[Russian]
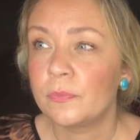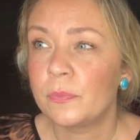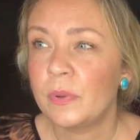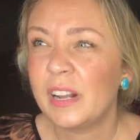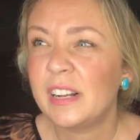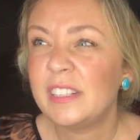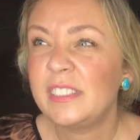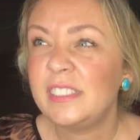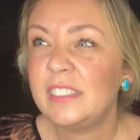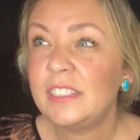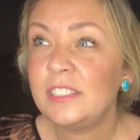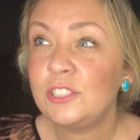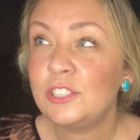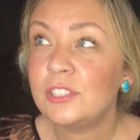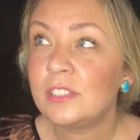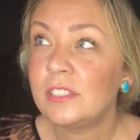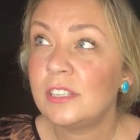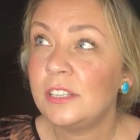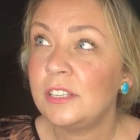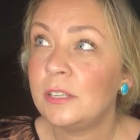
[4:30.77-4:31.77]

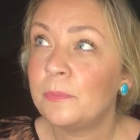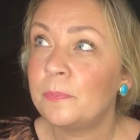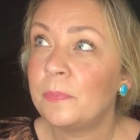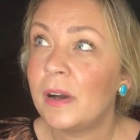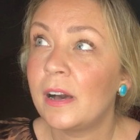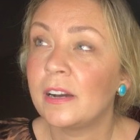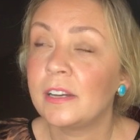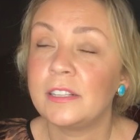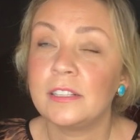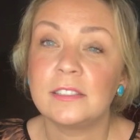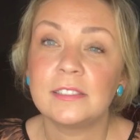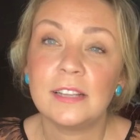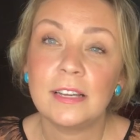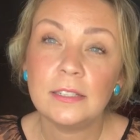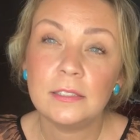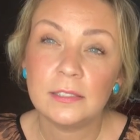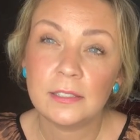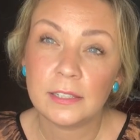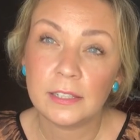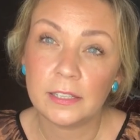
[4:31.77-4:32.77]
практически не пахнет.
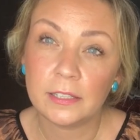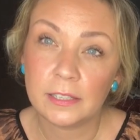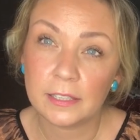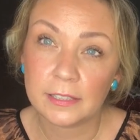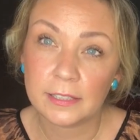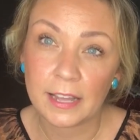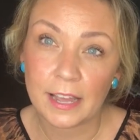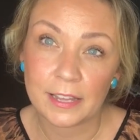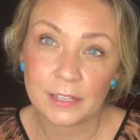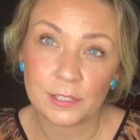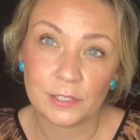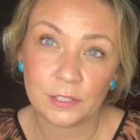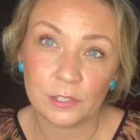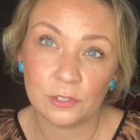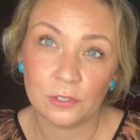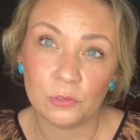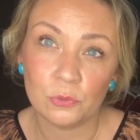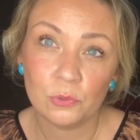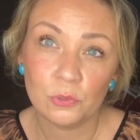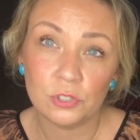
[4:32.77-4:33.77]
Знаете, такие
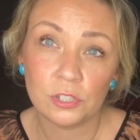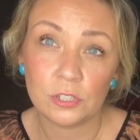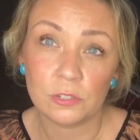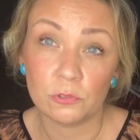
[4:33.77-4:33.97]
китайские груши,